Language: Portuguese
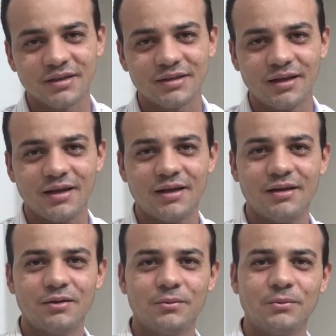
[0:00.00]
até,
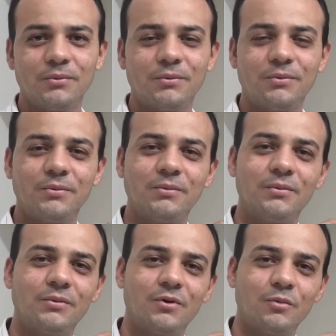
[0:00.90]
o, o
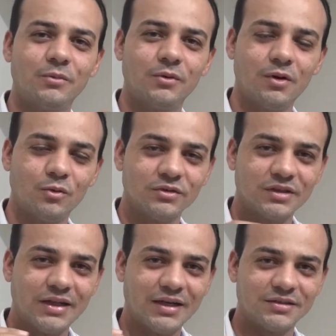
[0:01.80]
como alguns
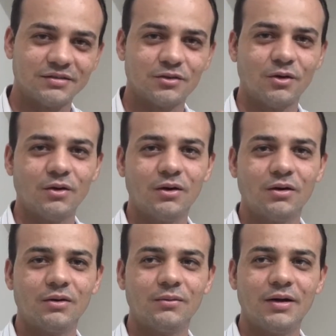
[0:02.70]
analistas
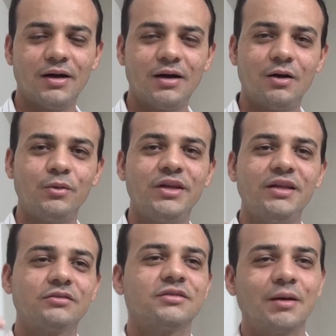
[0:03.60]
colocam, a, ao
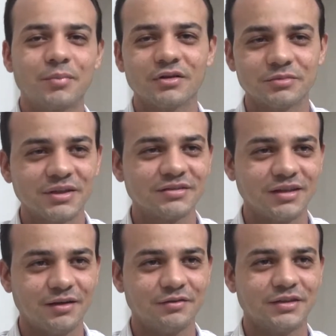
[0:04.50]
início da próxima
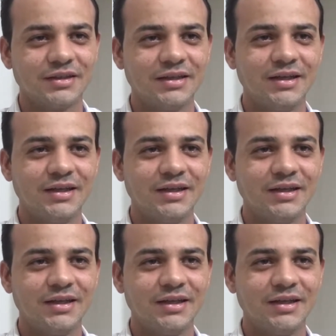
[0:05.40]
safra.